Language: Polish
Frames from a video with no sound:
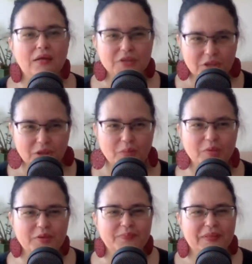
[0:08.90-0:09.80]
Dzień
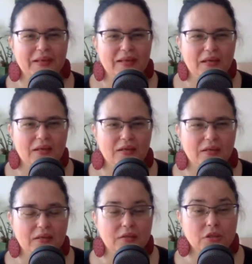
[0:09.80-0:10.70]
dobry.
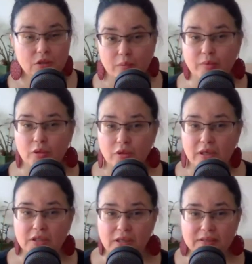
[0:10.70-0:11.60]
E, dzień dobry,
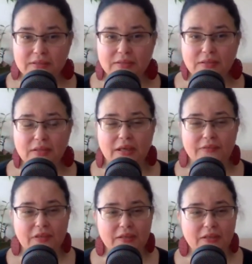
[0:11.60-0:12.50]
Olga Szelc,
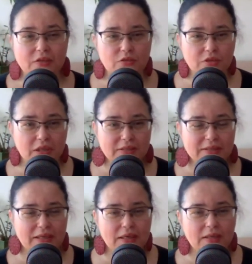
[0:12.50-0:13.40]
kawiarnia
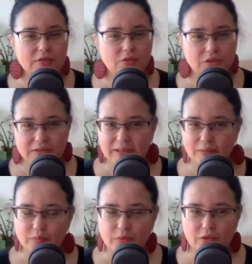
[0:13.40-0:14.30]
sąsiedzka, sąsiedzka
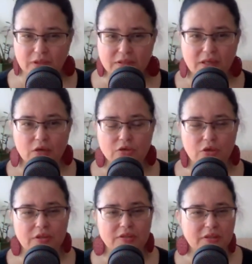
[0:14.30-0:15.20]
biblioteczka,
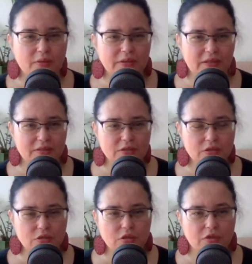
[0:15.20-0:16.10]
ośrodek działań
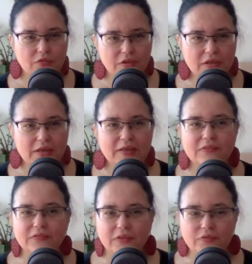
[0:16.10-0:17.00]
artystycznych
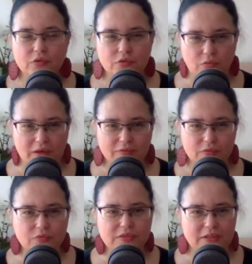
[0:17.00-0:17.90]
Firlej we
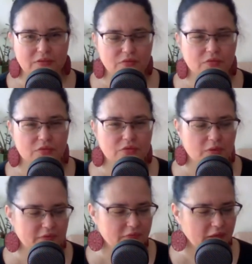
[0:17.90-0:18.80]
Wrocławiu, w sercu
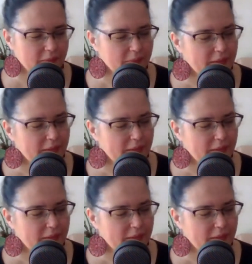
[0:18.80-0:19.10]
Wrocławia.